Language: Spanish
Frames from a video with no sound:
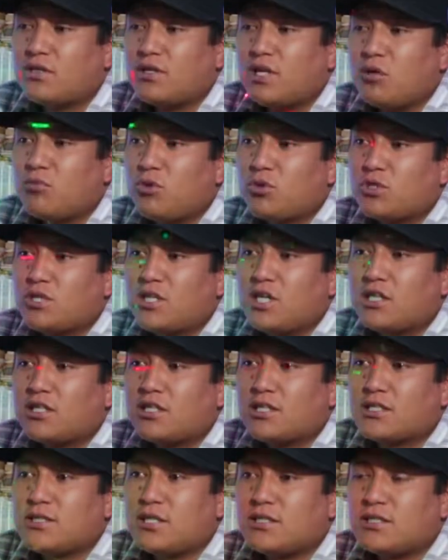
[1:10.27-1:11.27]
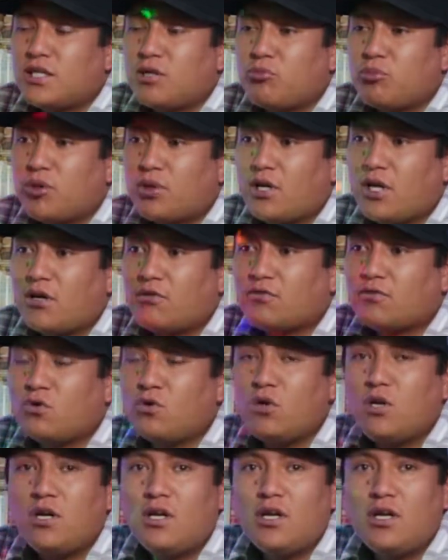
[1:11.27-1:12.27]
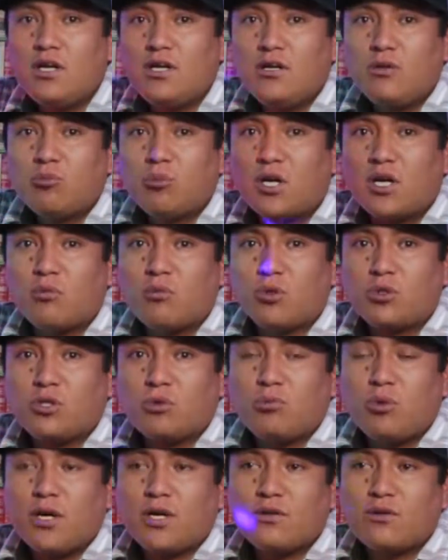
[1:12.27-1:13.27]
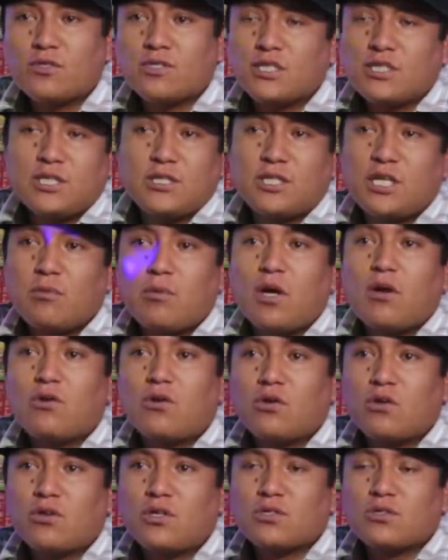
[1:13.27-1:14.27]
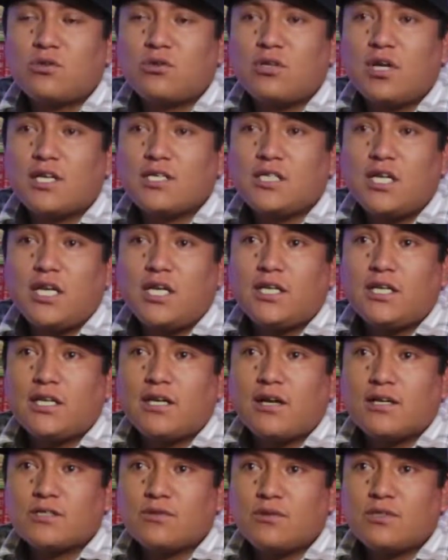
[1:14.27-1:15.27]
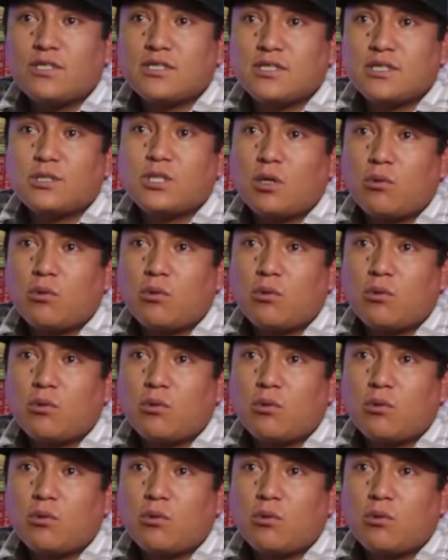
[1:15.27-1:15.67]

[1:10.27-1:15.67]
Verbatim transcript: la música aquí está siempre a full para motivarnos y aquí trabajo lo que son las líricas, ¿no? aquí se ha